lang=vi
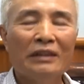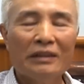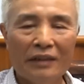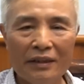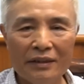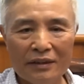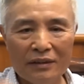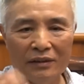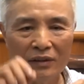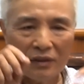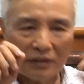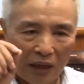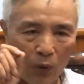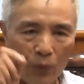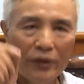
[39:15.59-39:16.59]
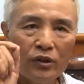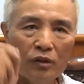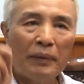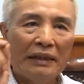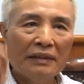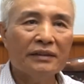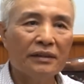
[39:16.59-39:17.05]
thế thì sau khi đi
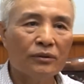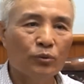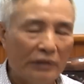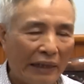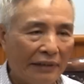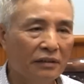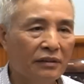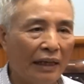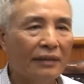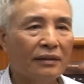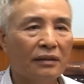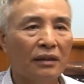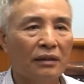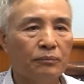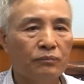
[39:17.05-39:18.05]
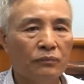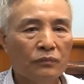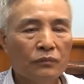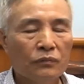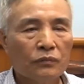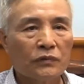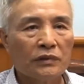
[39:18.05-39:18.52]
bắn thì cũng nhanh như cắt là
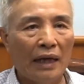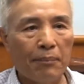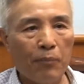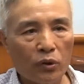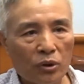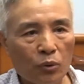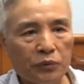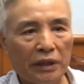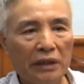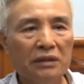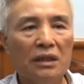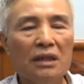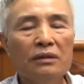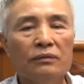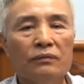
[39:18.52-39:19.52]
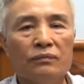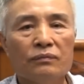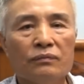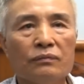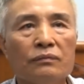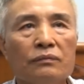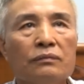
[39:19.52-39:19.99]
là một đồng chí nữa.
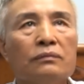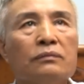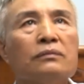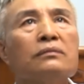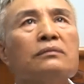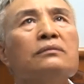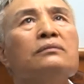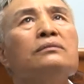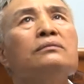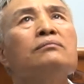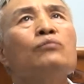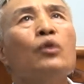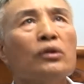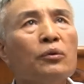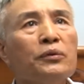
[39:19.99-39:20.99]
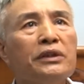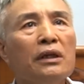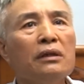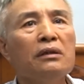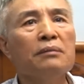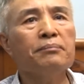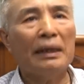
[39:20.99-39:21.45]
Một đồng
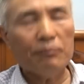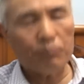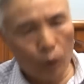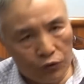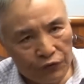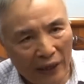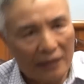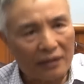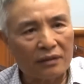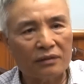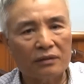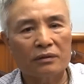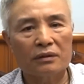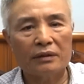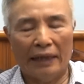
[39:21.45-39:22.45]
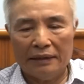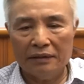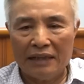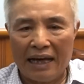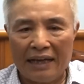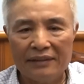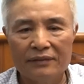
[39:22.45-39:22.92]
chí nữa bắn một phát, cái
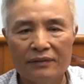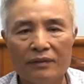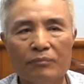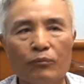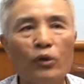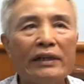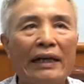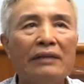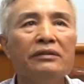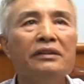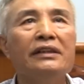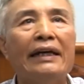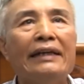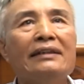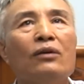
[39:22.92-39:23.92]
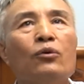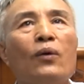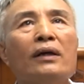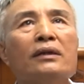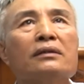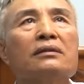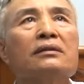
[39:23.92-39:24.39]
thứ hai, mỗi cái đi cách
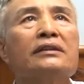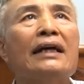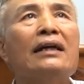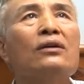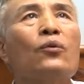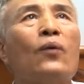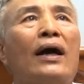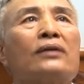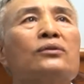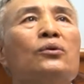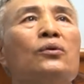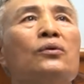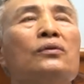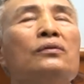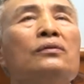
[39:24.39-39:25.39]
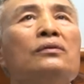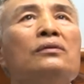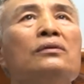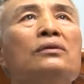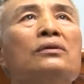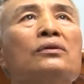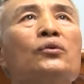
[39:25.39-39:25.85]
nhau chắc khoảng độ,
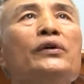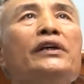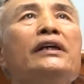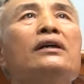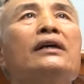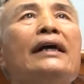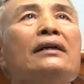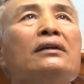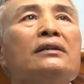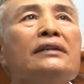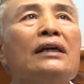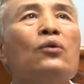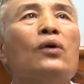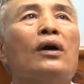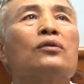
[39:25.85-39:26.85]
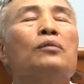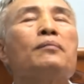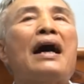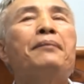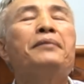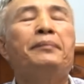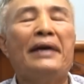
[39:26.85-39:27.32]
tôi nghĩ cách nhau khoảng độ
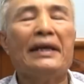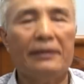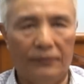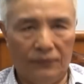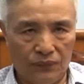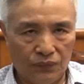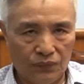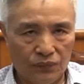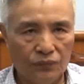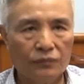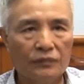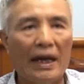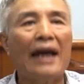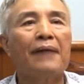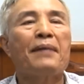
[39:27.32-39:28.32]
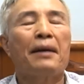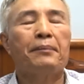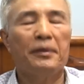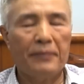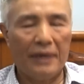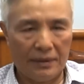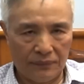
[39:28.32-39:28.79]
ba mươi mét, hai ba
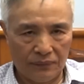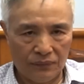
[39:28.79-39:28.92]
mươi mét.